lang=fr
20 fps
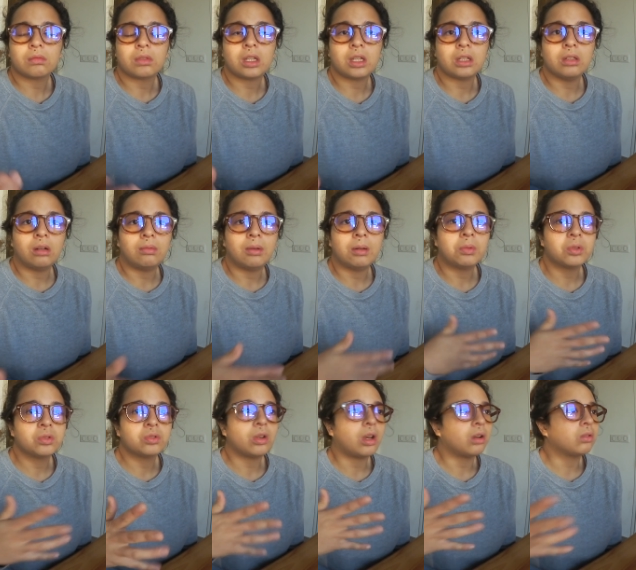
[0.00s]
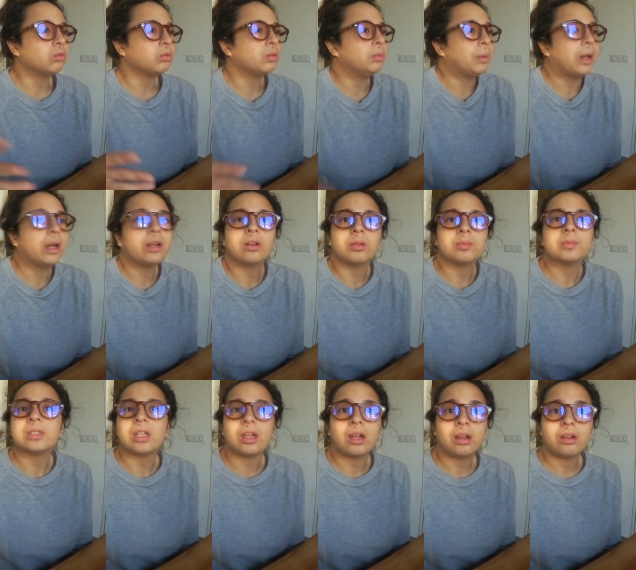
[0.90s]
qui normalement se racontent pas
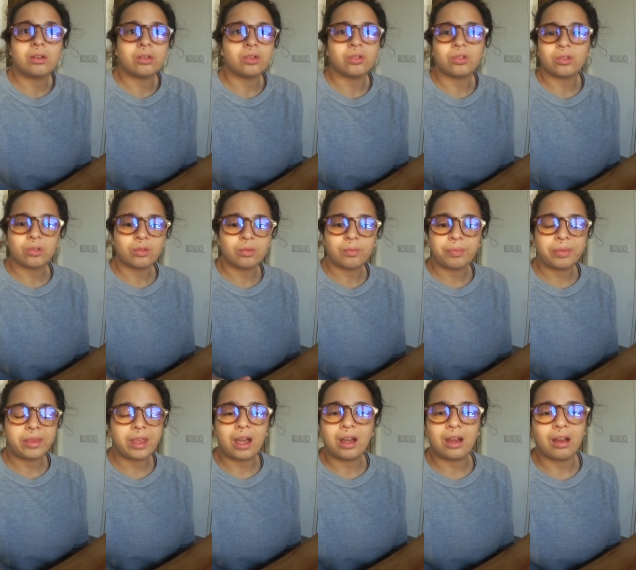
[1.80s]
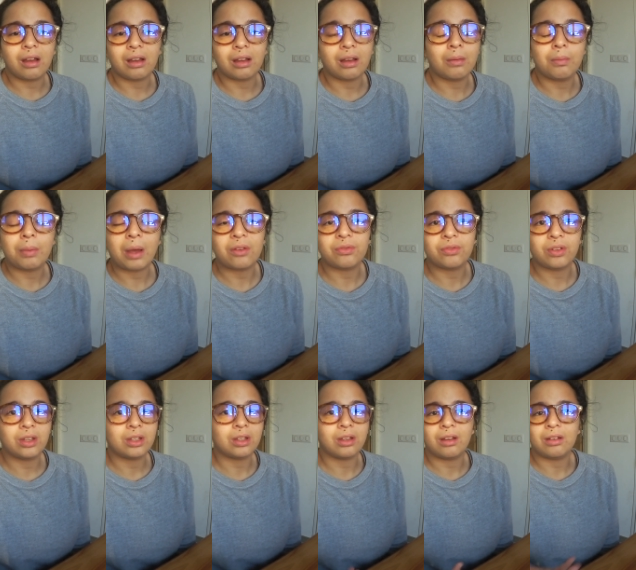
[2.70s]
comme ça à un
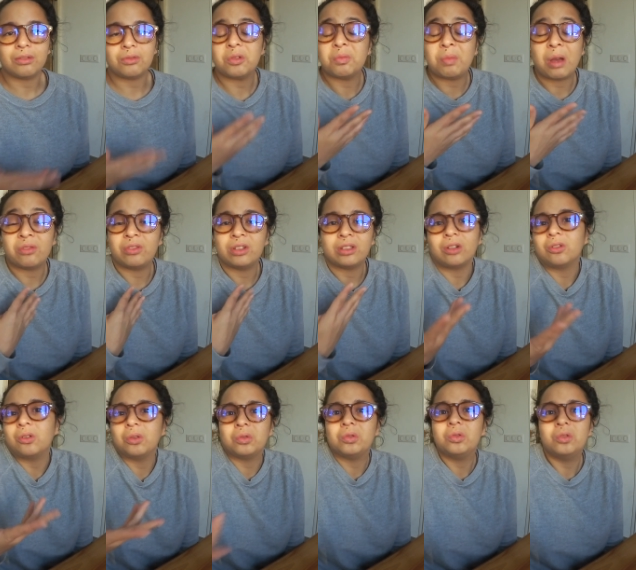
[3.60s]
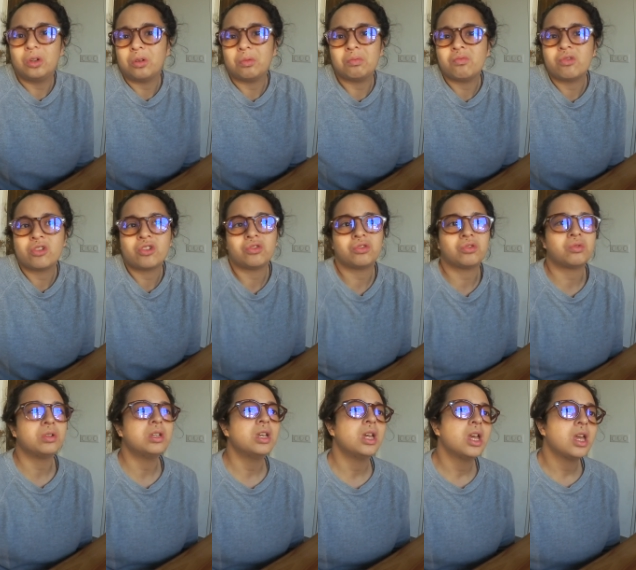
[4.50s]
parfait, une parfaite inconnue comme moi je
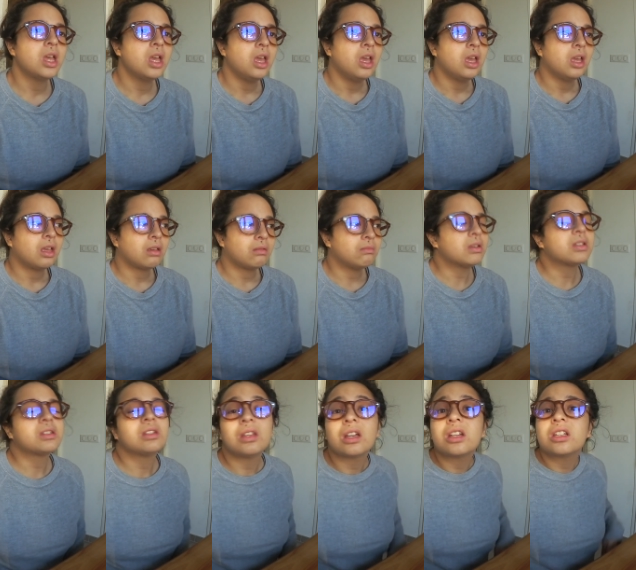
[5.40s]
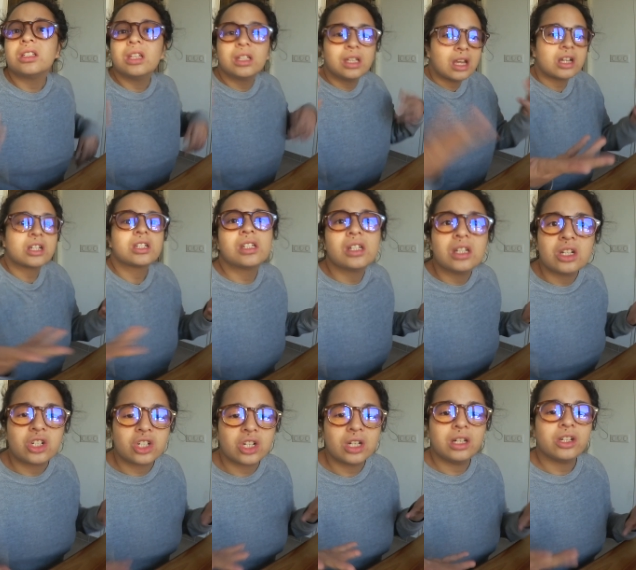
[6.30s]
suis. Mais c'est ça que je dégage
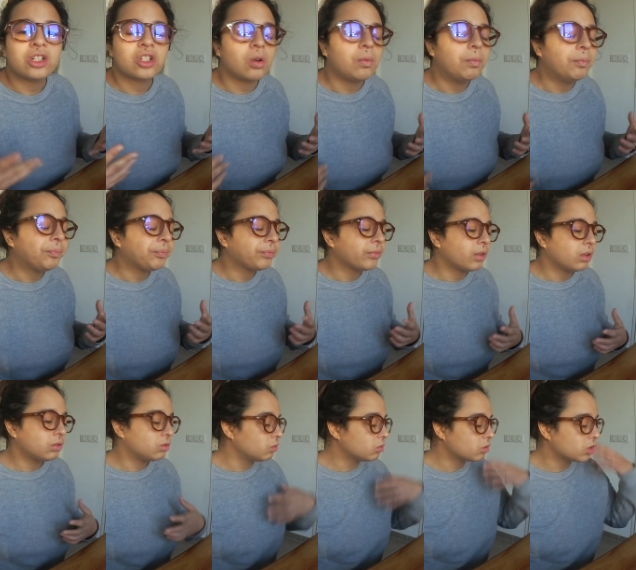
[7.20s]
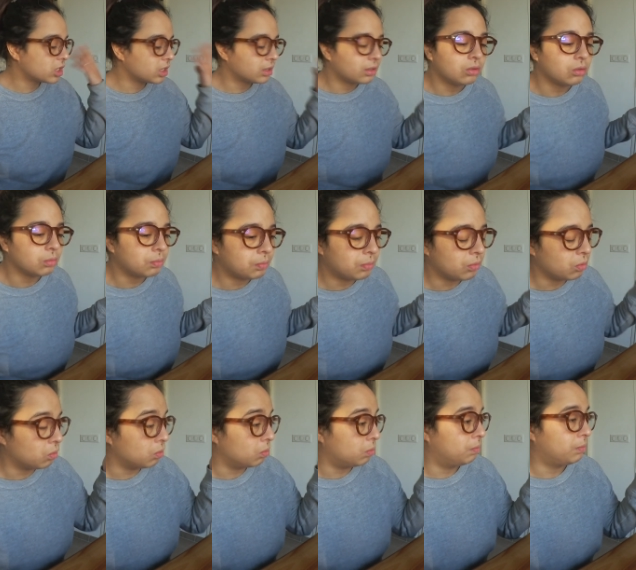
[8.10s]
chez les gens. Donc j'étais au,
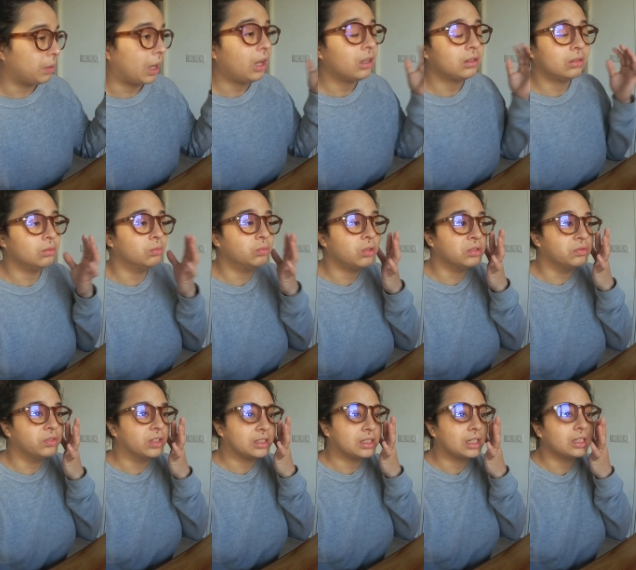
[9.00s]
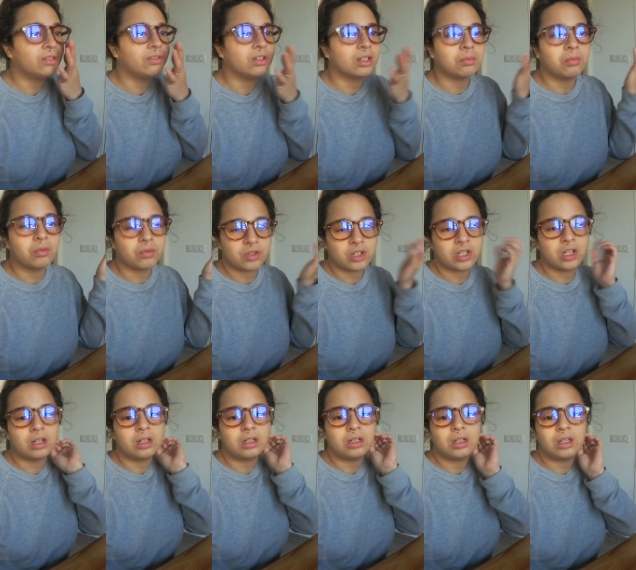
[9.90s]
parc, au bois de Vincennes avec mon
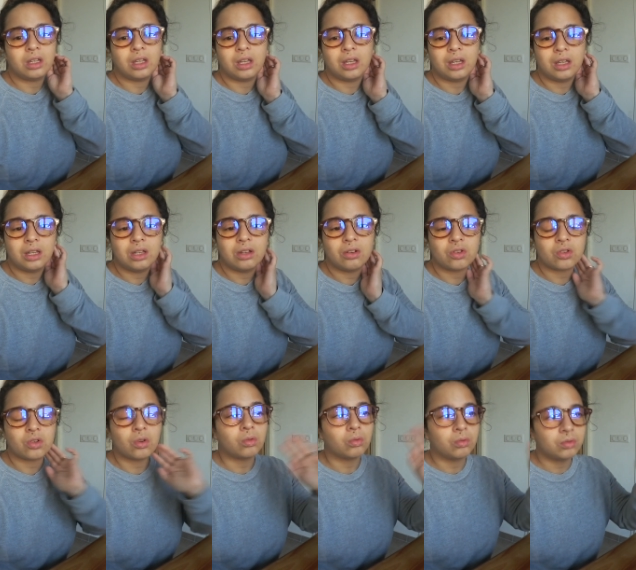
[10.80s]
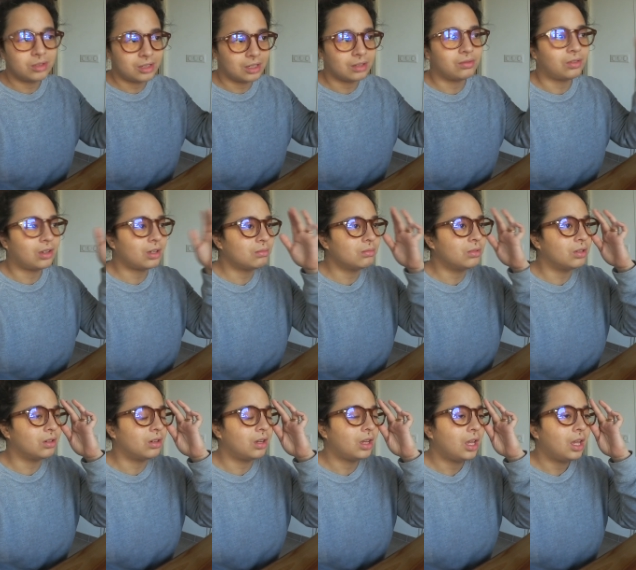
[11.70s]
chien et je rencontre cette
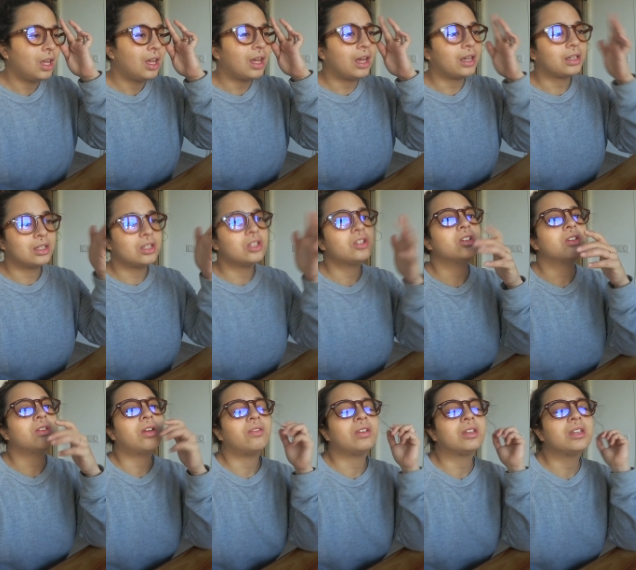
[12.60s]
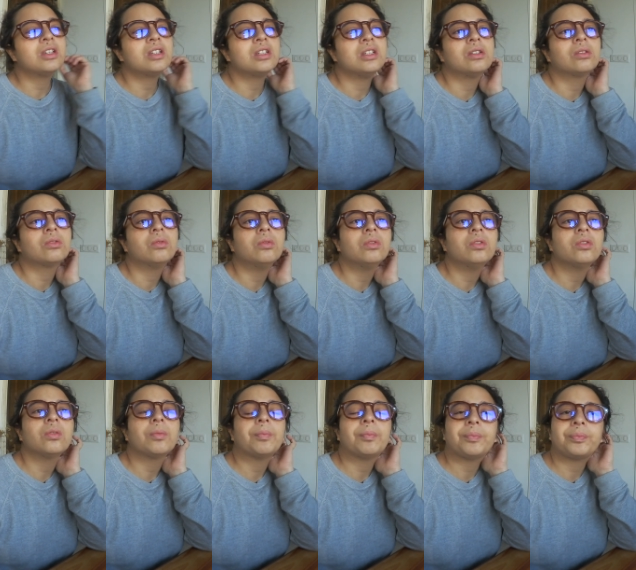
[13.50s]
femme avec qui je
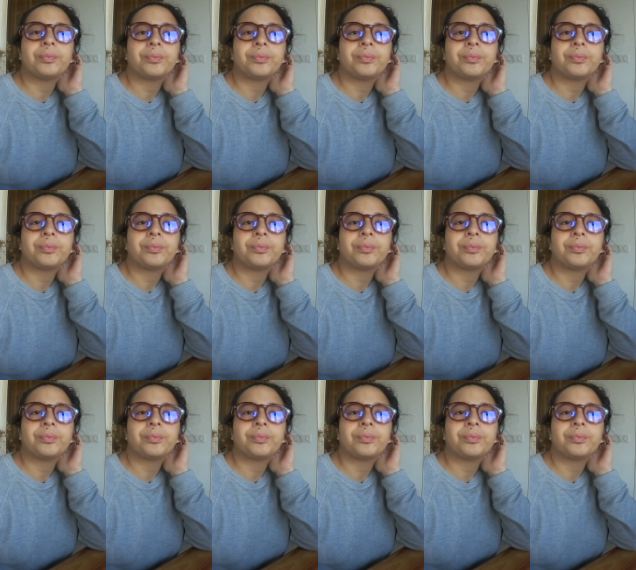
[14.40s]
discute